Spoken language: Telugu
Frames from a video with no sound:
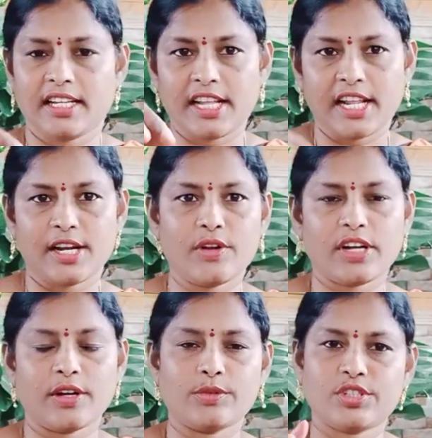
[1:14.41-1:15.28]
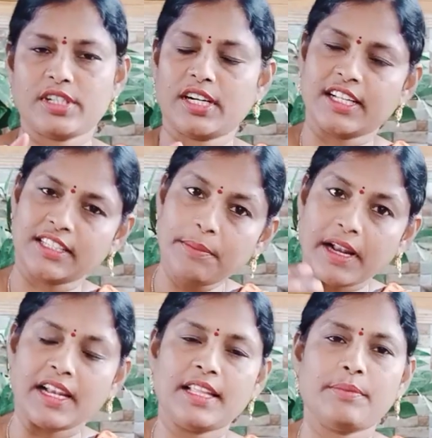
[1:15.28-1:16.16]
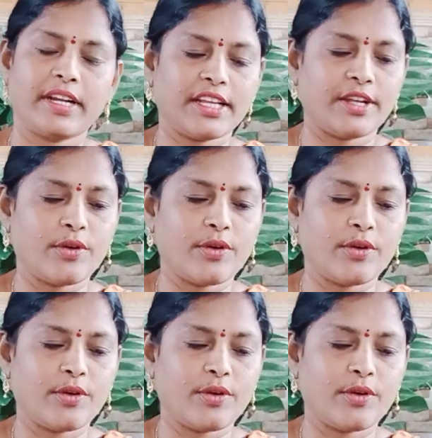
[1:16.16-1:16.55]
నెలలో ఇట్లా గుచ్చినట్టయితే మళ్ళీ మనకి